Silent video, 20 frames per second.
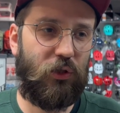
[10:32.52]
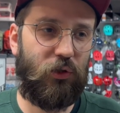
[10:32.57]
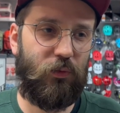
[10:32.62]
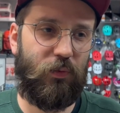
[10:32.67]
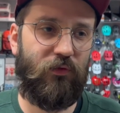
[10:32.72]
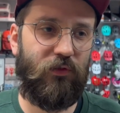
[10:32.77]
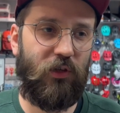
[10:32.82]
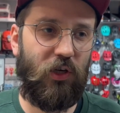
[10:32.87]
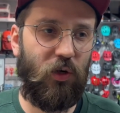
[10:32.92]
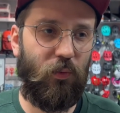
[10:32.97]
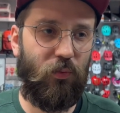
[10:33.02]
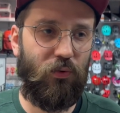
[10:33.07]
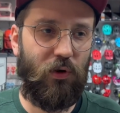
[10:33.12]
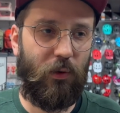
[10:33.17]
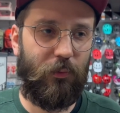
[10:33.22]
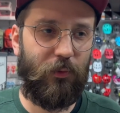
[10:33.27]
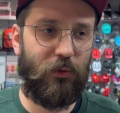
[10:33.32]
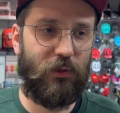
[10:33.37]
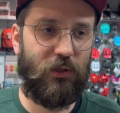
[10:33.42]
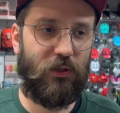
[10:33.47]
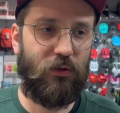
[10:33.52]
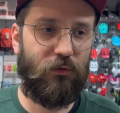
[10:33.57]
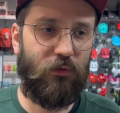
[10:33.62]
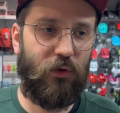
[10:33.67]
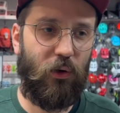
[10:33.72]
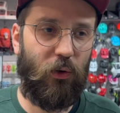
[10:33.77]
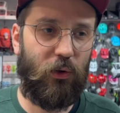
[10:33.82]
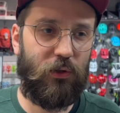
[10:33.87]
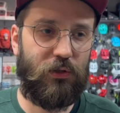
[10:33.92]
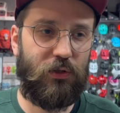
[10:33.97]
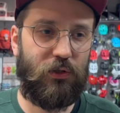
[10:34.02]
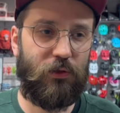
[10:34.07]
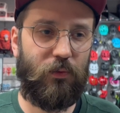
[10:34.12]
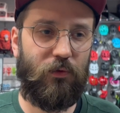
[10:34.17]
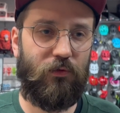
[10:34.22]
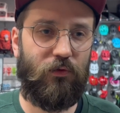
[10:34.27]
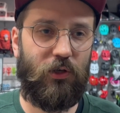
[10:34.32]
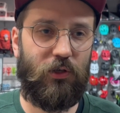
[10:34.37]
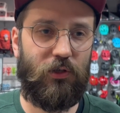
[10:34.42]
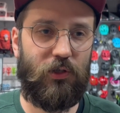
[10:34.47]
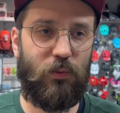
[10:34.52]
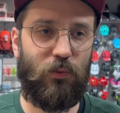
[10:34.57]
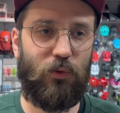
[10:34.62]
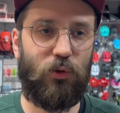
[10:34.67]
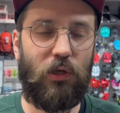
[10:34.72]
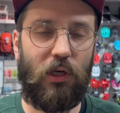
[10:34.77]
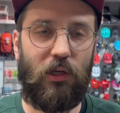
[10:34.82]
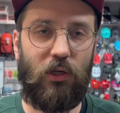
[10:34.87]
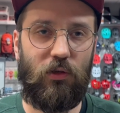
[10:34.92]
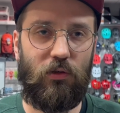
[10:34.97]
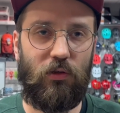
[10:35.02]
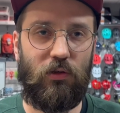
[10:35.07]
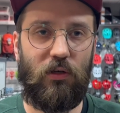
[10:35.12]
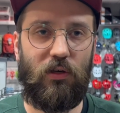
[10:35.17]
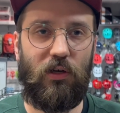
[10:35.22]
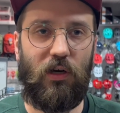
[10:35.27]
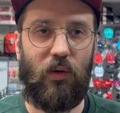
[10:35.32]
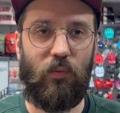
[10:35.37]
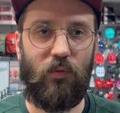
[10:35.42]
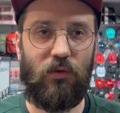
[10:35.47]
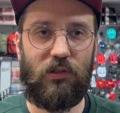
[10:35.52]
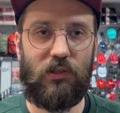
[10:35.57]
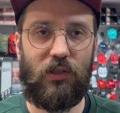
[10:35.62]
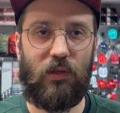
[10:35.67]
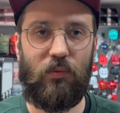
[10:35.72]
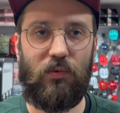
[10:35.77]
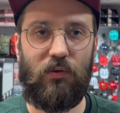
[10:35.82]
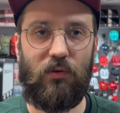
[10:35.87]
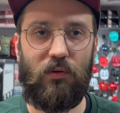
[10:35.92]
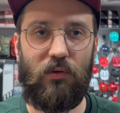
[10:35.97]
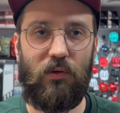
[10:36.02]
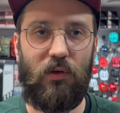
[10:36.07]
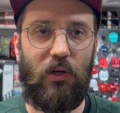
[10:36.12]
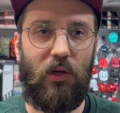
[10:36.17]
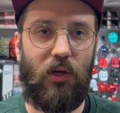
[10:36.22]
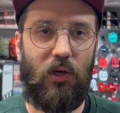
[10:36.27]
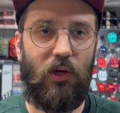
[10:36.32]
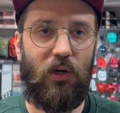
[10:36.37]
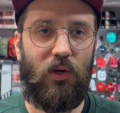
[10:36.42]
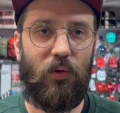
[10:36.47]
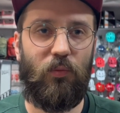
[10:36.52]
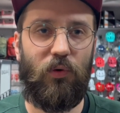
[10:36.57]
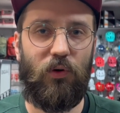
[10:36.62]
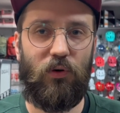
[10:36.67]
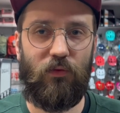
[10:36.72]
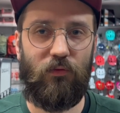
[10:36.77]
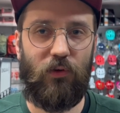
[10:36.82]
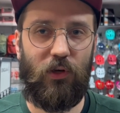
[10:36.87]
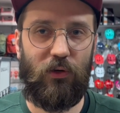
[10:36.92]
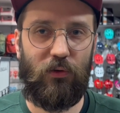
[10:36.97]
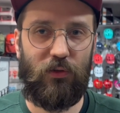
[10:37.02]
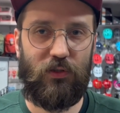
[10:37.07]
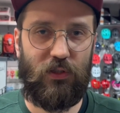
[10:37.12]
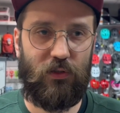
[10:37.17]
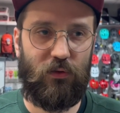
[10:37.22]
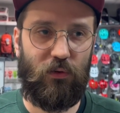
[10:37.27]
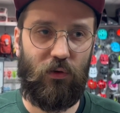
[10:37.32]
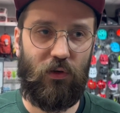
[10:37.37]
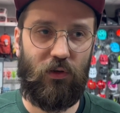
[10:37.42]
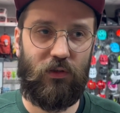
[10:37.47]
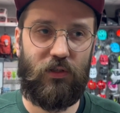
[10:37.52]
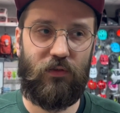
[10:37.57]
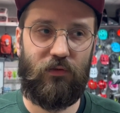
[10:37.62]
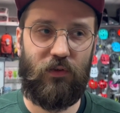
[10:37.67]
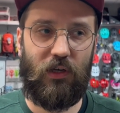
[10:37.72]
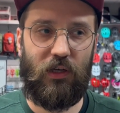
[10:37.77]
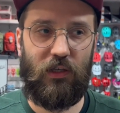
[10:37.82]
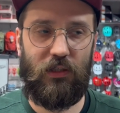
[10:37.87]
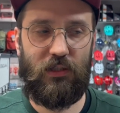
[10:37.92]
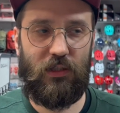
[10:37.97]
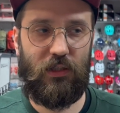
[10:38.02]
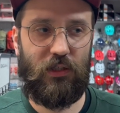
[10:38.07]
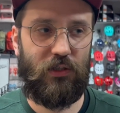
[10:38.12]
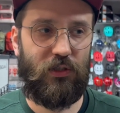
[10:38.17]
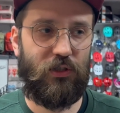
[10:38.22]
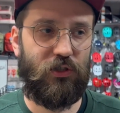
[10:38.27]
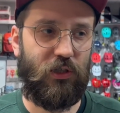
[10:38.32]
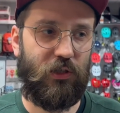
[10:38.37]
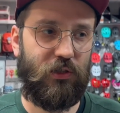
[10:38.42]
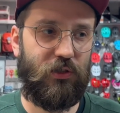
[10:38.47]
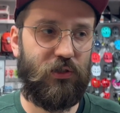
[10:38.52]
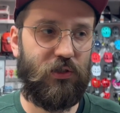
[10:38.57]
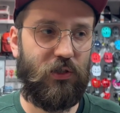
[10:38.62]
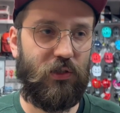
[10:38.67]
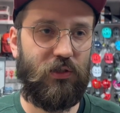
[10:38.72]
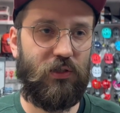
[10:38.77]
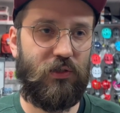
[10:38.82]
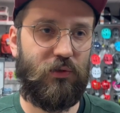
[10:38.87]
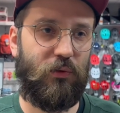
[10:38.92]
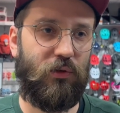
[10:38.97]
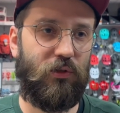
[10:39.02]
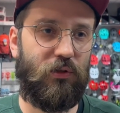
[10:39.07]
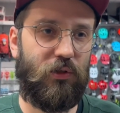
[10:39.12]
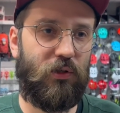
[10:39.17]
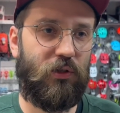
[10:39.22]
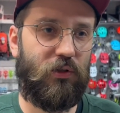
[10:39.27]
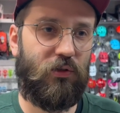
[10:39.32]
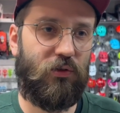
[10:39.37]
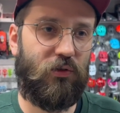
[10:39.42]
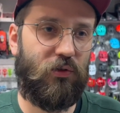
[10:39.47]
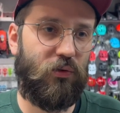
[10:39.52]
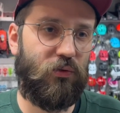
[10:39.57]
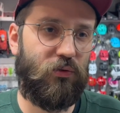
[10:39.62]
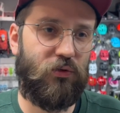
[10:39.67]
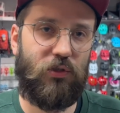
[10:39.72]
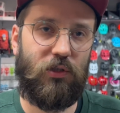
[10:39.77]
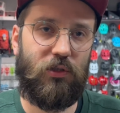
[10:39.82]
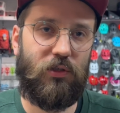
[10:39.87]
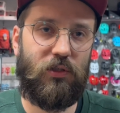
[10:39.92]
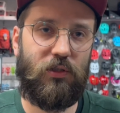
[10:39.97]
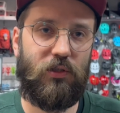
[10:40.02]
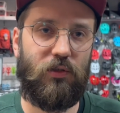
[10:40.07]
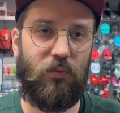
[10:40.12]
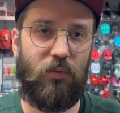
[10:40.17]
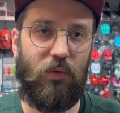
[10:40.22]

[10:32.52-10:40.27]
od pewnego pułapu cenowego jesteśmy wręcz zmuszeni do tego hamulca, tak. bo, bo rowery oscylujące w granicach 3000 zł, no to już jest